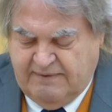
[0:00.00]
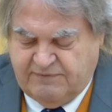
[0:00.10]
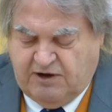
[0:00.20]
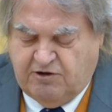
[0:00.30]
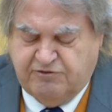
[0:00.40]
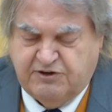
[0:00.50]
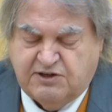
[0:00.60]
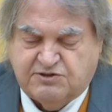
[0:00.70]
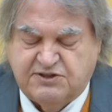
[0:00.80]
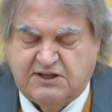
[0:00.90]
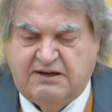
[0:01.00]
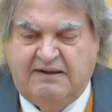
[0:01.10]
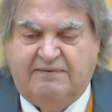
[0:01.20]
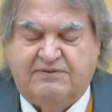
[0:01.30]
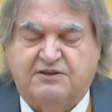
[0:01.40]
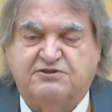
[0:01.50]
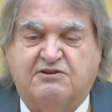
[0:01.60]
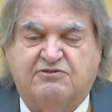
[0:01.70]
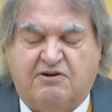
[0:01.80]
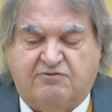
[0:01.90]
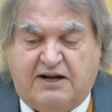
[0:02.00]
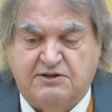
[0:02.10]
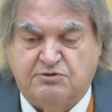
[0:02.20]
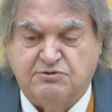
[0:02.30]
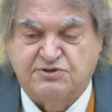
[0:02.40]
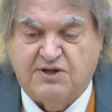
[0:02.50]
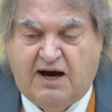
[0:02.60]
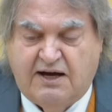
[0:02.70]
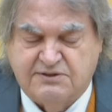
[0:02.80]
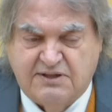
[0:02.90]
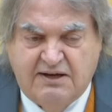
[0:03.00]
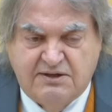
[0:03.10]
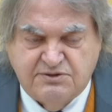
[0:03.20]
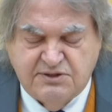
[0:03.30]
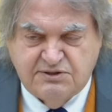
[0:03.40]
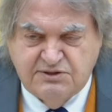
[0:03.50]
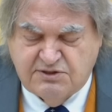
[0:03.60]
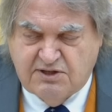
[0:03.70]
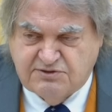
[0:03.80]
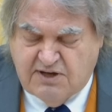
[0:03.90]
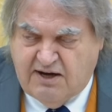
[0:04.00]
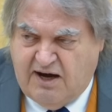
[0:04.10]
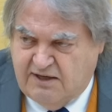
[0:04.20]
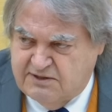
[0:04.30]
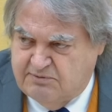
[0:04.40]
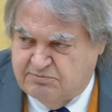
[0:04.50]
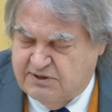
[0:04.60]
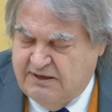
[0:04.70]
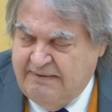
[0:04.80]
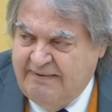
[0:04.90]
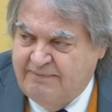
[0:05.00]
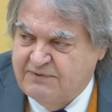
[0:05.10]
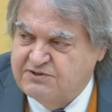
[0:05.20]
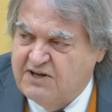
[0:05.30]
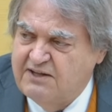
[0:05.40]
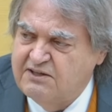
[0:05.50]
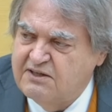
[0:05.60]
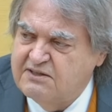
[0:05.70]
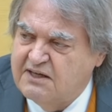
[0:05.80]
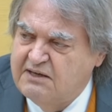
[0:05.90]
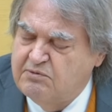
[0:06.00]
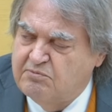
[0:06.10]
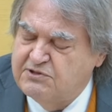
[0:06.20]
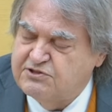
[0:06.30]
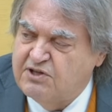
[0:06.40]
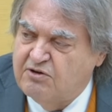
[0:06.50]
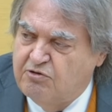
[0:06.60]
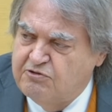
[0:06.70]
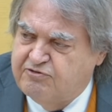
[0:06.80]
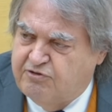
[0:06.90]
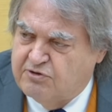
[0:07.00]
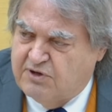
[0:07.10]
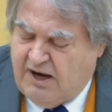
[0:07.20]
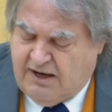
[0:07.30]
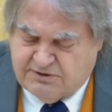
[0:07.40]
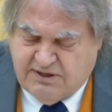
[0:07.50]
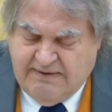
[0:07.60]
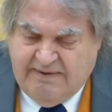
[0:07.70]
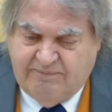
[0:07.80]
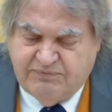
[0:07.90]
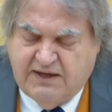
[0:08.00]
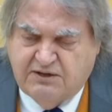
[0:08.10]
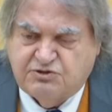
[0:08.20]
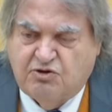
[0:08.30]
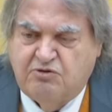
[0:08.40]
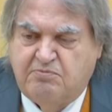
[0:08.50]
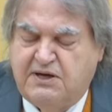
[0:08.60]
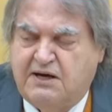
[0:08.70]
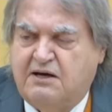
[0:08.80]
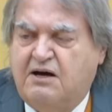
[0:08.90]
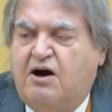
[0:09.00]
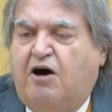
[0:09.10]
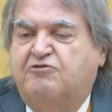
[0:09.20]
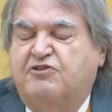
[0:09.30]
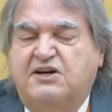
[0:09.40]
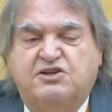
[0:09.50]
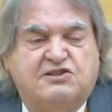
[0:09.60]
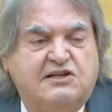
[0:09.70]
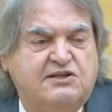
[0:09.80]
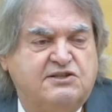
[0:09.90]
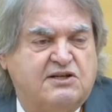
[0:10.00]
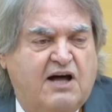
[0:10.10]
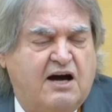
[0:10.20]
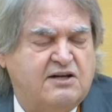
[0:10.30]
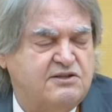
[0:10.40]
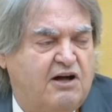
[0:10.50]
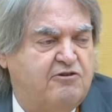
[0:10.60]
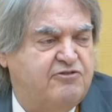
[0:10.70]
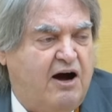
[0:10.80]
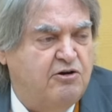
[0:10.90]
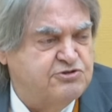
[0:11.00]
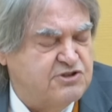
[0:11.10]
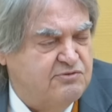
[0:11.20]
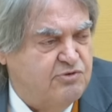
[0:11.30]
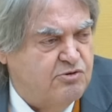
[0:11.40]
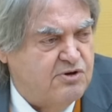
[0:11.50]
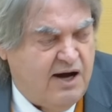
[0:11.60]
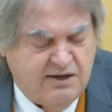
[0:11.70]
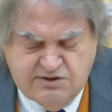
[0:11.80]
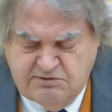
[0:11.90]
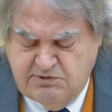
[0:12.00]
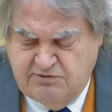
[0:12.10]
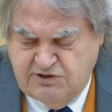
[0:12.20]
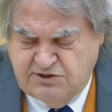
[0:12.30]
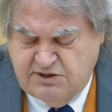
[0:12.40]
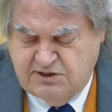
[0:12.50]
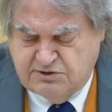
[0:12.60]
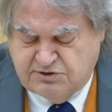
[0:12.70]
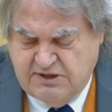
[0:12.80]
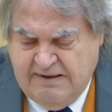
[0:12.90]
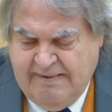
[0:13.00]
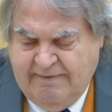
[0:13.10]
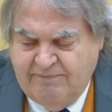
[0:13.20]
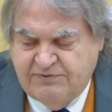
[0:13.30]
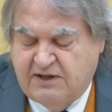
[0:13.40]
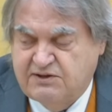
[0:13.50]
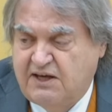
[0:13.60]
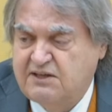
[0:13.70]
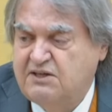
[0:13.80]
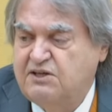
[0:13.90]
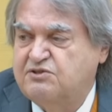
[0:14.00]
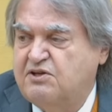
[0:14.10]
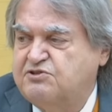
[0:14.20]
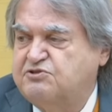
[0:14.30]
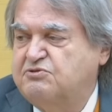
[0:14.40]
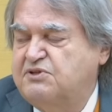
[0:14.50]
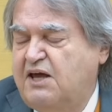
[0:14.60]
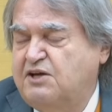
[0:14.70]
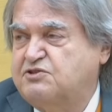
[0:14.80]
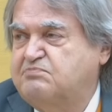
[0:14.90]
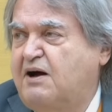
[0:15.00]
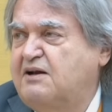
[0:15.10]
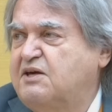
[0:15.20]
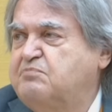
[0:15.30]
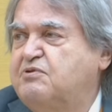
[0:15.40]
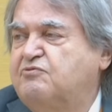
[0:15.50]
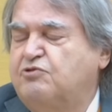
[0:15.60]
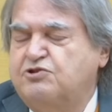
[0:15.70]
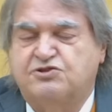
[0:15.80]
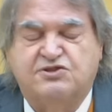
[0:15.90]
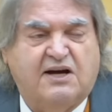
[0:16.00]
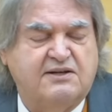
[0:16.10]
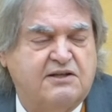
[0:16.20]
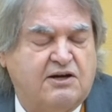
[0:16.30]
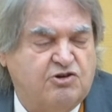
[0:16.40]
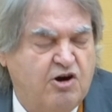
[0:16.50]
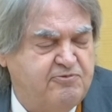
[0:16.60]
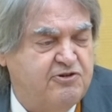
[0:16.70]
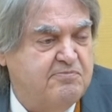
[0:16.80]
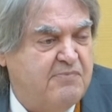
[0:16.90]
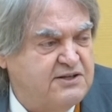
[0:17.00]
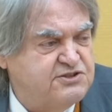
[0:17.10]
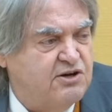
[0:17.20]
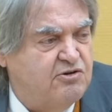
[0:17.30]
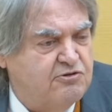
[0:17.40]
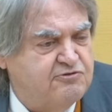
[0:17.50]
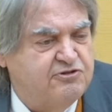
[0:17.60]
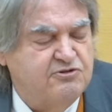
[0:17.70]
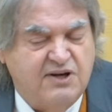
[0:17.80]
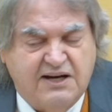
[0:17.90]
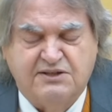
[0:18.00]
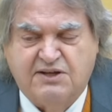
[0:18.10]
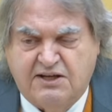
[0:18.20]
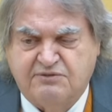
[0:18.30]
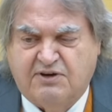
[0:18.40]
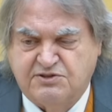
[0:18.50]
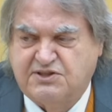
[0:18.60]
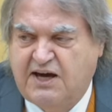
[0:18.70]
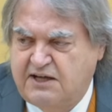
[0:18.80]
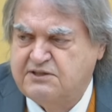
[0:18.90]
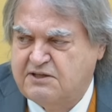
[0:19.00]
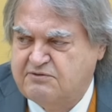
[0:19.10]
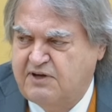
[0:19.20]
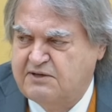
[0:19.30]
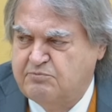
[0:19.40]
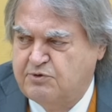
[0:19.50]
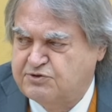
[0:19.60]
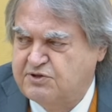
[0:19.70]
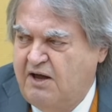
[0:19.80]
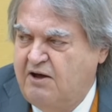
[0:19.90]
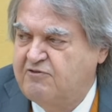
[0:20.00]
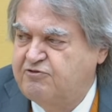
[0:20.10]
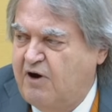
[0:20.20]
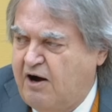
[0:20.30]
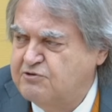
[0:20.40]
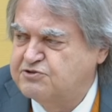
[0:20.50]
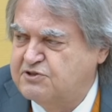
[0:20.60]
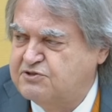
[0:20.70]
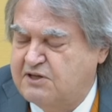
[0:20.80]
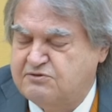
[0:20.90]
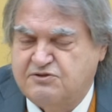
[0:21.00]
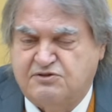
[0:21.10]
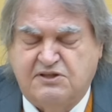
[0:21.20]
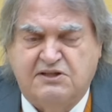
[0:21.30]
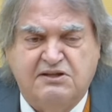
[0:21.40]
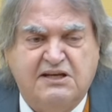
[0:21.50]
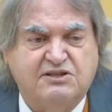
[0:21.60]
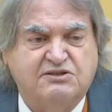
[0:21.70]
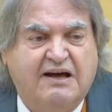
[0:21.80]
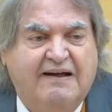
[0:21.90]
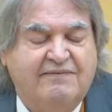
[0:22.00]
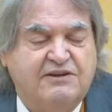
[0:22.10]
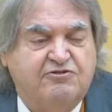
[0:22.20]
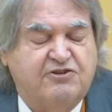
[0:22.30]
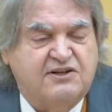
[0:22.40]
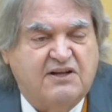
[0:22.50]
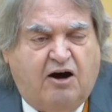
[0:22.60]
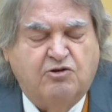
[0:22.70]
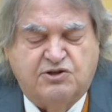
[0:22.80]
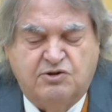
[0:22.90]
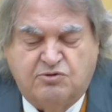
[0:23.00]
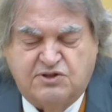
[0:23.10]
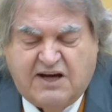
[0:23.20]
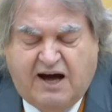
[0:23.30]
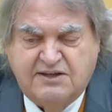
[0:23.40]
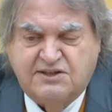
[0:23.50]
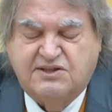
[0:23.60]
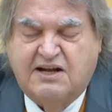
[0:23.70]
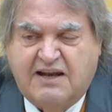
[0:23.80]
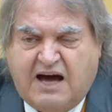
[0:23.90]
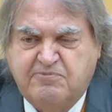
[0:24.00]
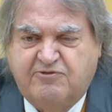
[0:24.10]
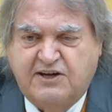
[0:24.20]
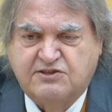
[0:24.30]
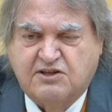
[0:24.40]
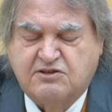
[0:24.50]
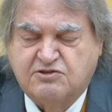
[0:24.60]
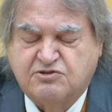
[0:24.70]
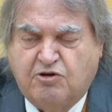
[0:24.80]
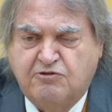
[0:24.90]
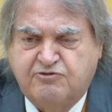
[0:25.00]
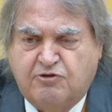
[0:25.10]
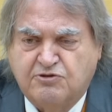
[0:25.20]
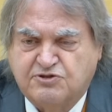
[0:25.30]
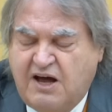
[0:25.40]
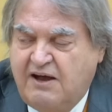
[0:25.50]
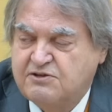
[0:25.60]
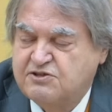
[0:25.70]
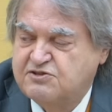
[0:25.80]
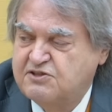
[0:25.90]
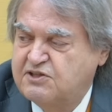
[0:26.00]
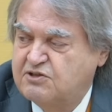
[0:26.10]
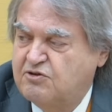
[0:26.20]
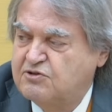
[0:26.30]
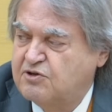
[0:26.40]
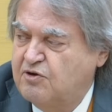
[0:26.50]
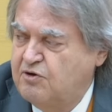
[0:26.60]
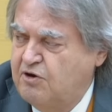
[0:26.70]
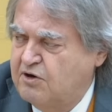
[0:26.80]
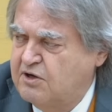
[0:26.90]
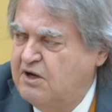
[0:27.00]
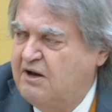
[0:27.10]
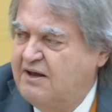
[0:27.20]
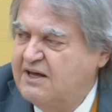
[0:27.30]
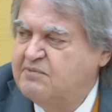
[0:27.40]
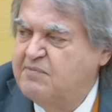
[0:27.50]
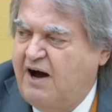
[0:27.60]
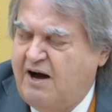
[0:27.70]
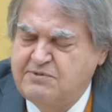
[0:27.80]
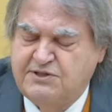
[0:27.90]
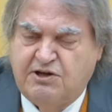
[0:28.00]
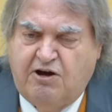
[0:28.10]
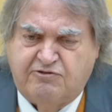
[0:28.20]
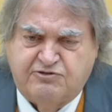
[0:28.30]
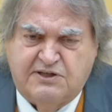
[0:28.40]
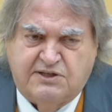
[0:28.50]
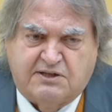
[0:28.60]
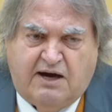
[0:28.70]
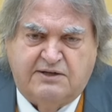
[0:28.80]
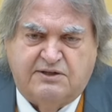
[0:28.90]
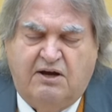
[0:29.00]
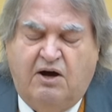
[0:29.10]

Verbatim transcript: Da hoffe ich sehr, dass der Verwaltungsrat sich dieser Sache annimmt. Das andere Gremium ist der Rundfunkrat der soll mehr auf Richtlinien achten, auf Ausgewogenheit, die mir wichtig ist. Da denke ich, dass zunächst mal im Bewusstsein der Köpfe mancher Rundfunkräte etwas geändert werden muss, vorausgesetzt, sie sind nicht die Vertrauten und gar nicht die Leibwächter des Rundfunks, sie sind die Kontrolleure im Rahmen der Öffentlichkeit.